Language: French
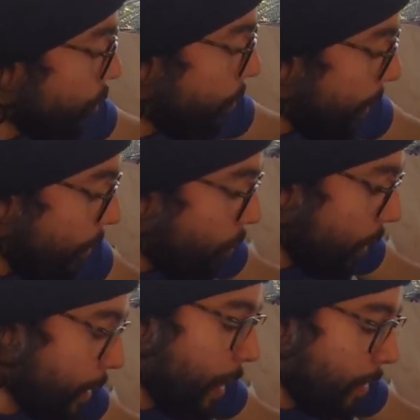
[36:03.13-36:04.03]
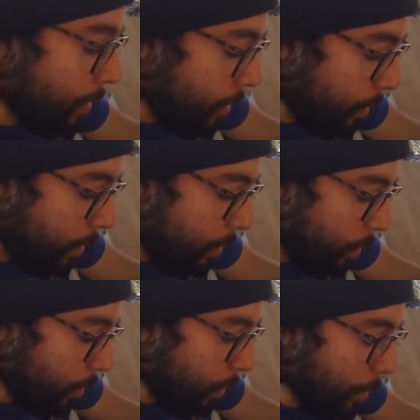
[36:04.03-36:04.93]
pas avoir gardé
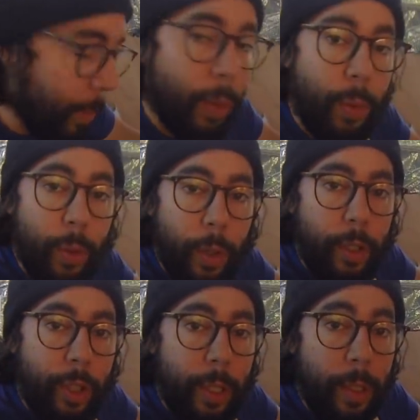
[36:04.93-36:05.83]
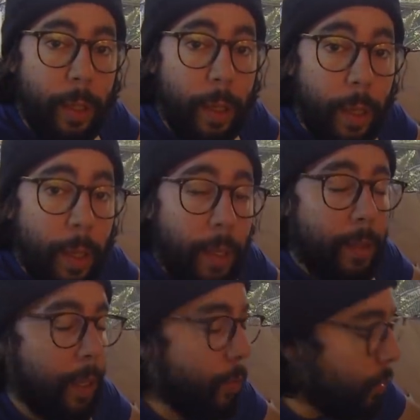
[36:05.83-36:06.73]
les panneaux d'origine
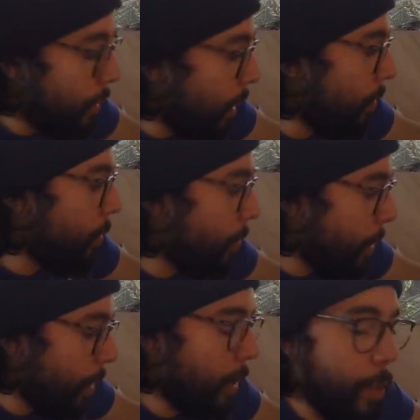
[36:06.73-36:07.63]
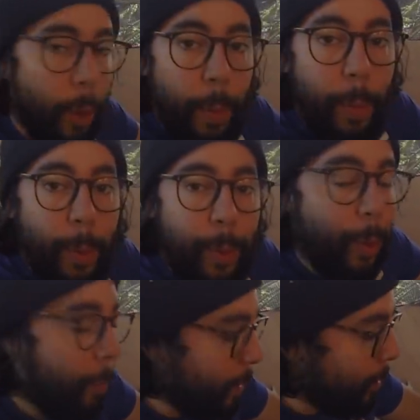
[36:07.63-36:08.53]
ça nous a fait perdre énormément de
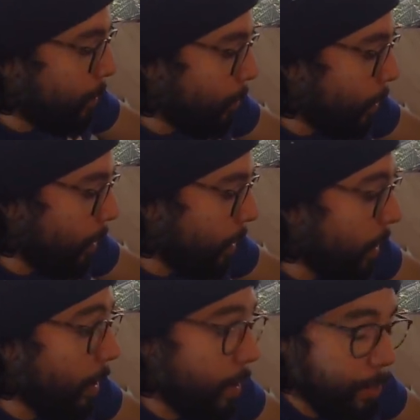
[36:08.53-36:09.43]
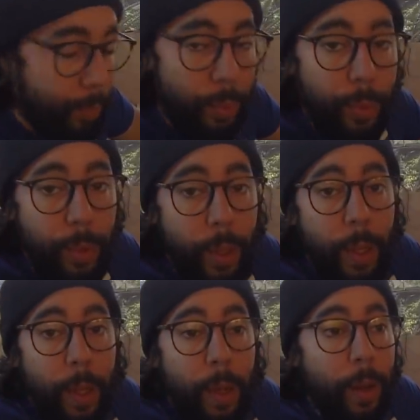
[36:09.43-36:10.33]
temps parce qu'on aurait un pu
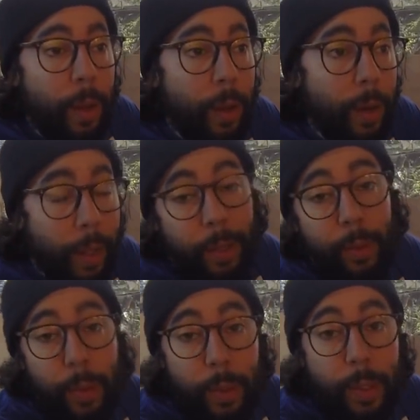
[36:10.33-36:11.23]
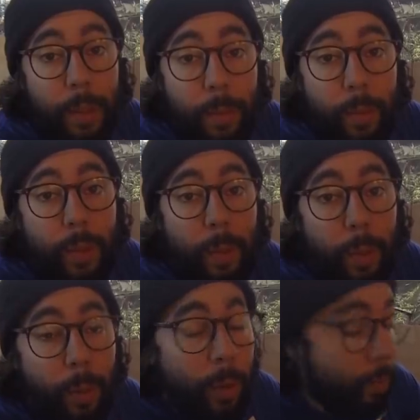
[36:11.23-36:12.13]
les réutiliser tout
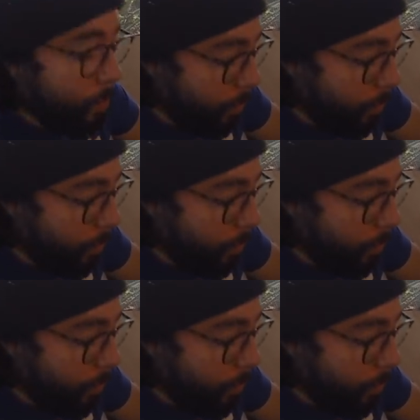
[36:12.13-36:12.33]
simplement parce